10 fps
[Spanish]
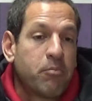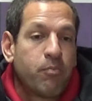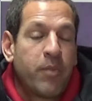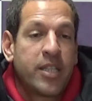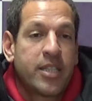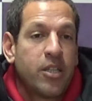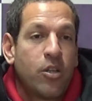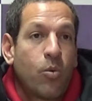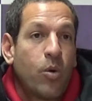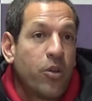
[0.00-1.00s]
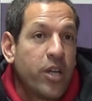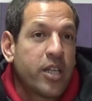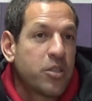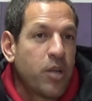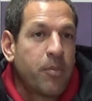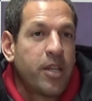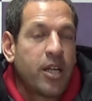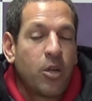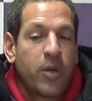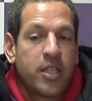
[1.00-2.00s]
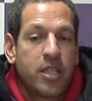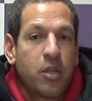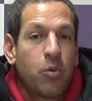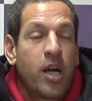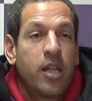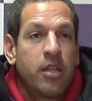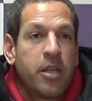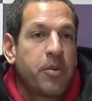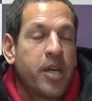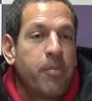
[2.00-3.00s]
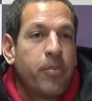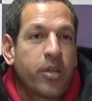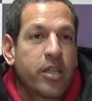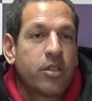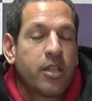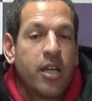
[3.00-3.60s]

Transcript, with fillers: van a salir dos jugadores que seguramente que lo van a hacer igual de bien porque